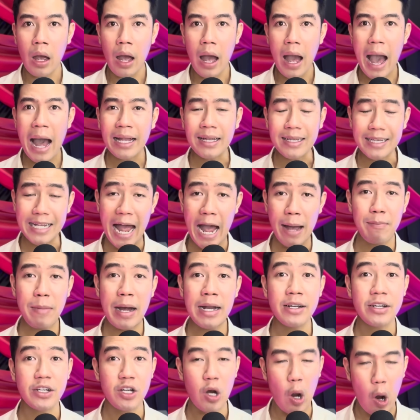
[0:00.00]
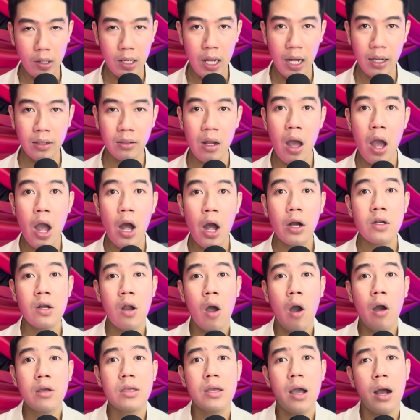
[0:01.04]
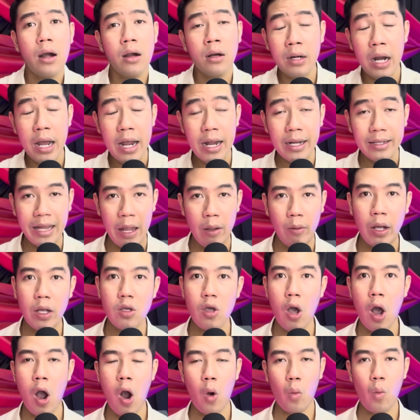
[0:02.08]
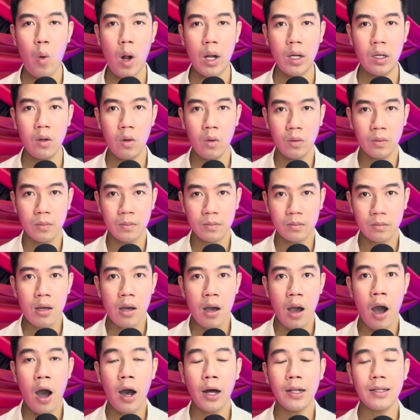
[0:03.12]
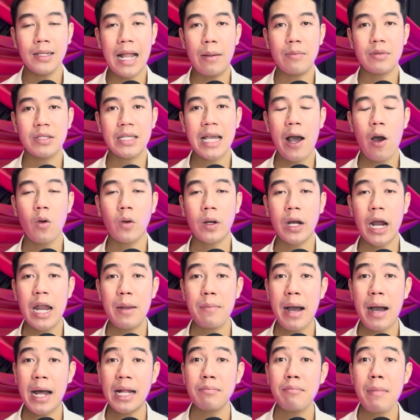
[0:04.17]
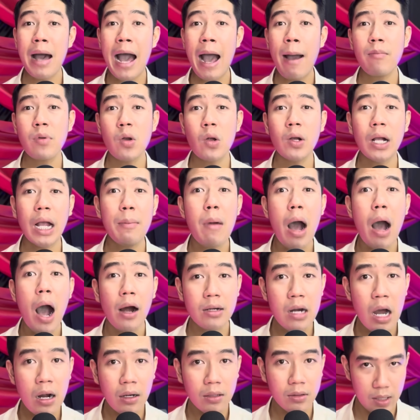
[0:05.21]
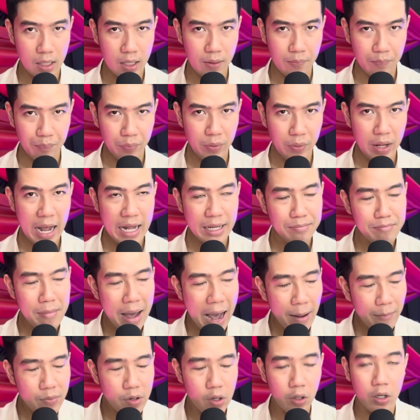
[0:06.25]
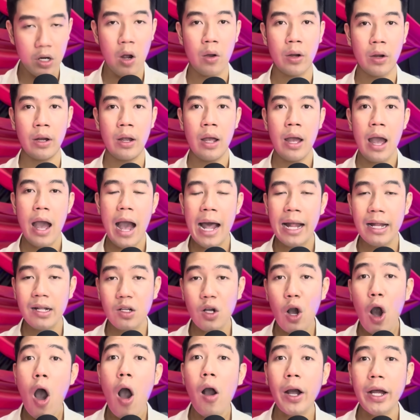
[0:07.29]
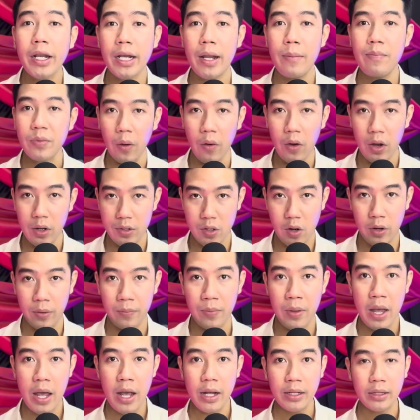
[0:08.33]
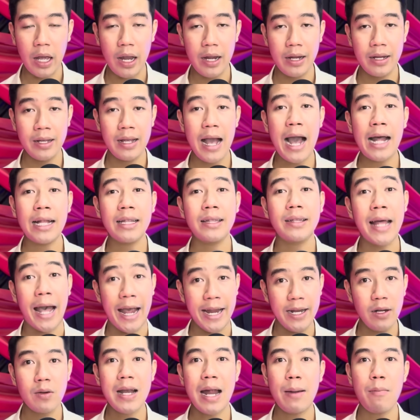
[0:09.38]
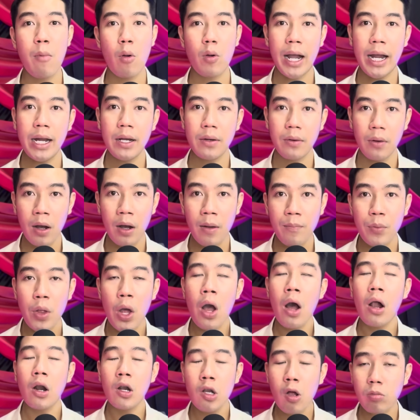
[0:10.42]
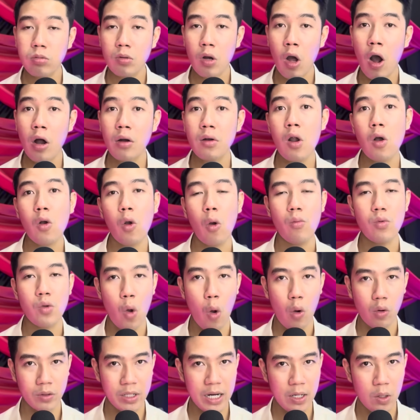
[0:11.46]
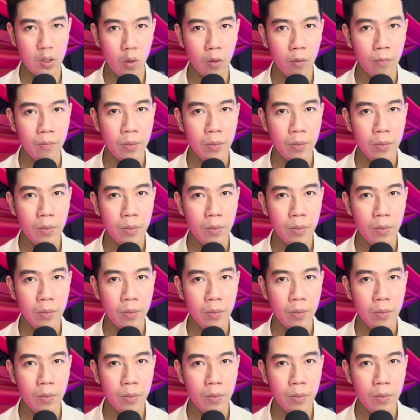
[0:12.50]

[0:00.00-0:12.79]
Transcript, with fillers: Anh đạp, anh trồi lên, nó vẫn đi theo cái giò của anh luôn. Hên làm sao khi mà anh bám được cái bờ đất rồi đó, anh bám được rồi, anh có cái điểm tựa rồi, thì anh đẩy nó ra một cái nữa, lúc đó nó cũng vuột ra luôn.